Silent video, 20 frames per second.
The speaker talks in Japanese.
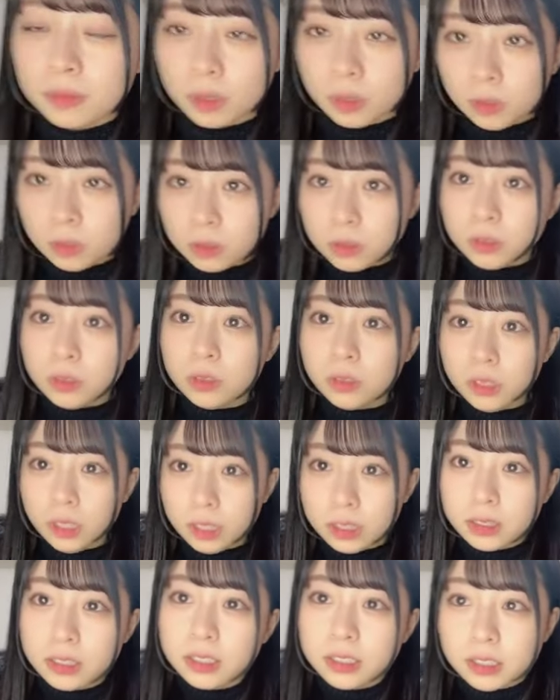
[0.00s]
本当に
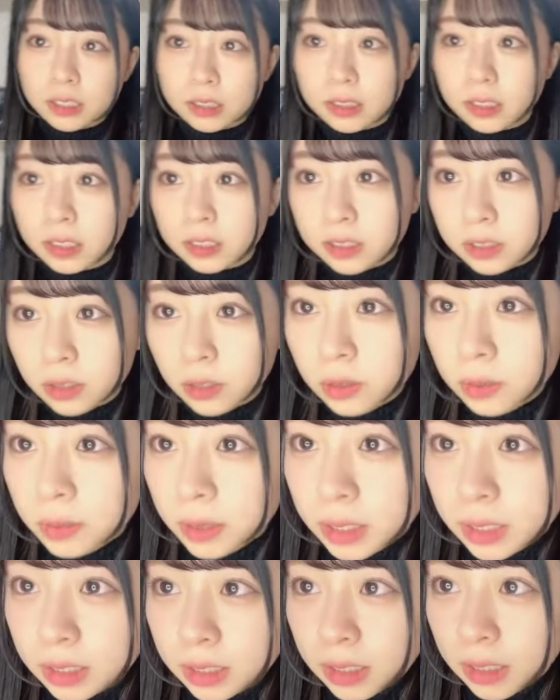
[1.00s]
優しかったですよ
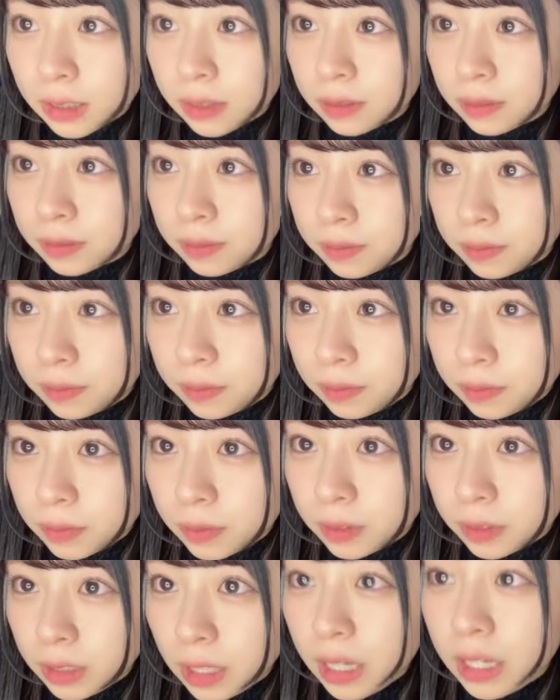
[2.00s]
皆さん
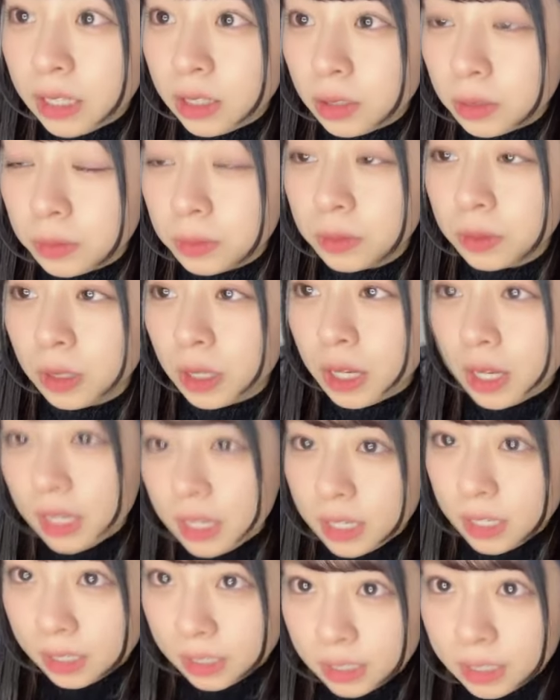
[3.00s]
2人とも
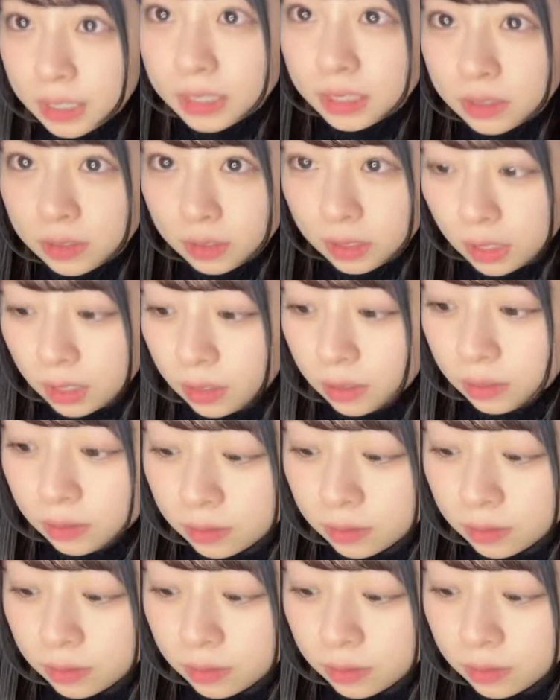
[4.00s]
優しくて